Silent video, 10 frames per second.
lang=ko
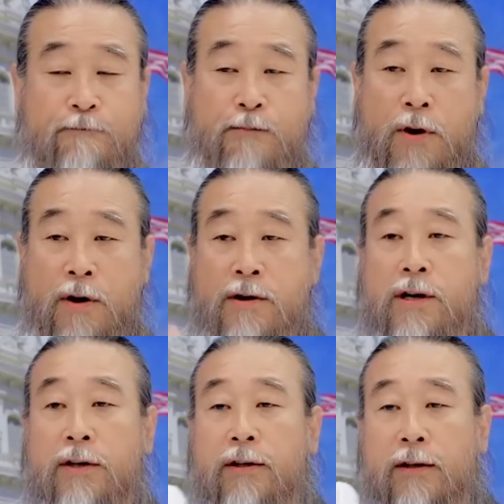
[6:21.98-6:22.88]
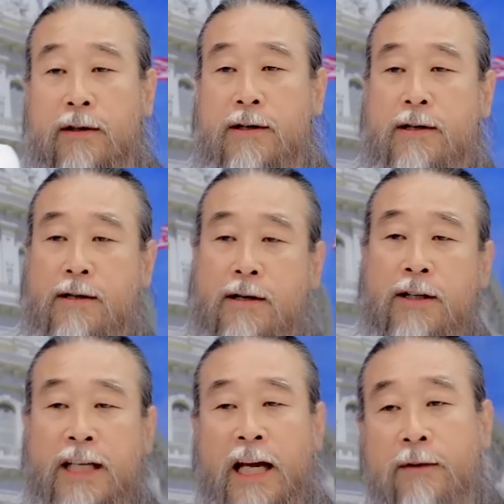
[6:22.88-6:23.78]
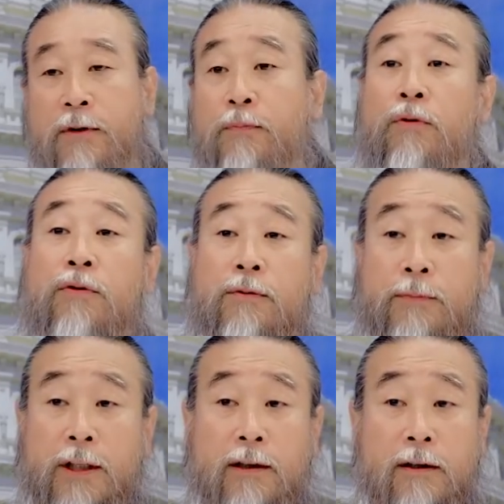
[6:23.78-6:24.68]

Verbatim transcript: 먼 거는 큰 사람이 보는 겁니다.